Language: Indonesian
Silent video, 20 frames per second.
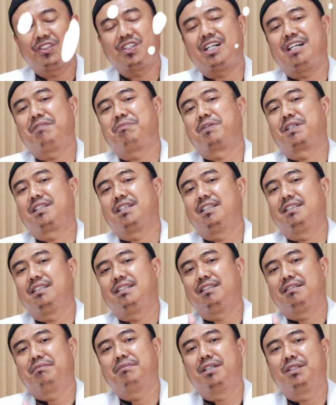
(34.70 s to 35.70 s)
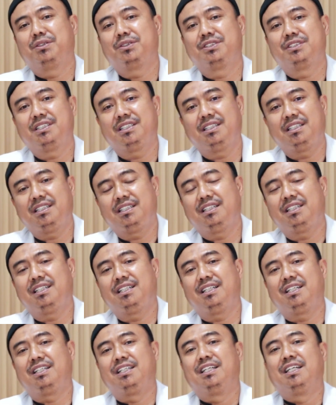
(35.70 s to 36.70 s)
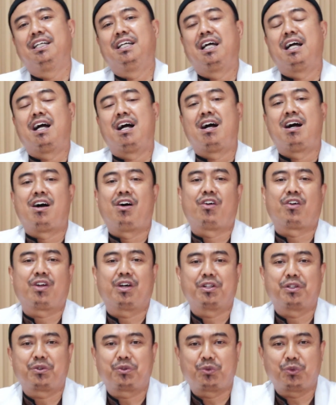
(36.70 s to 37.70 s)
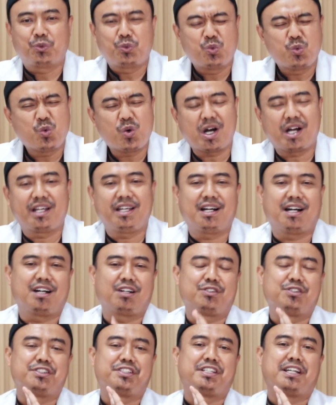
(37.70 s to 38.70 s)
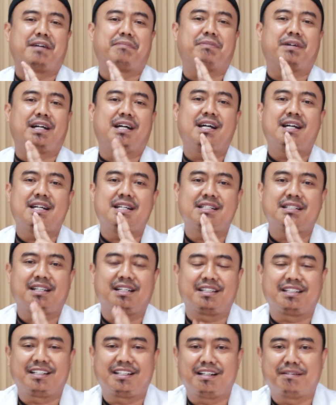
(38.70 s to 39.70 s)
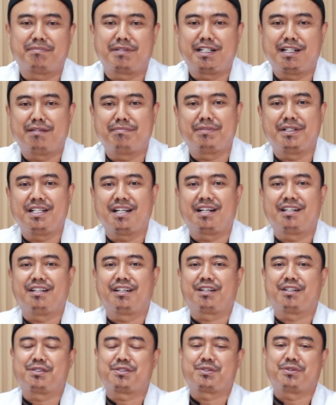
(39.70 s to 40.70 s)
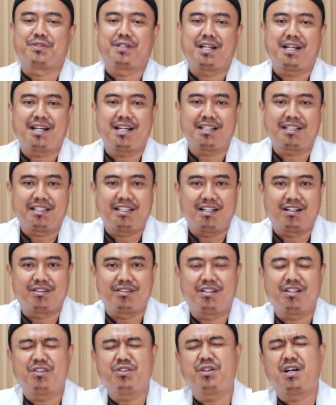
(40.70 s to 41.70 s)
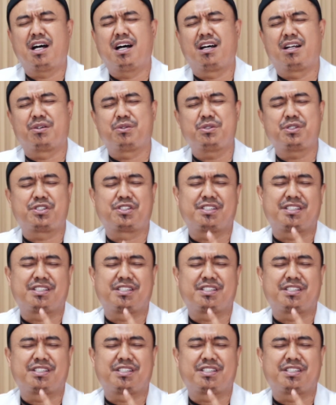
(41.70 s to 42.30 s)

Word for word: Oh, pertanyaan yang bagus nih. Orang tua yang harus disiapkan ketika mendampingi anak yang sunat, ya udah harus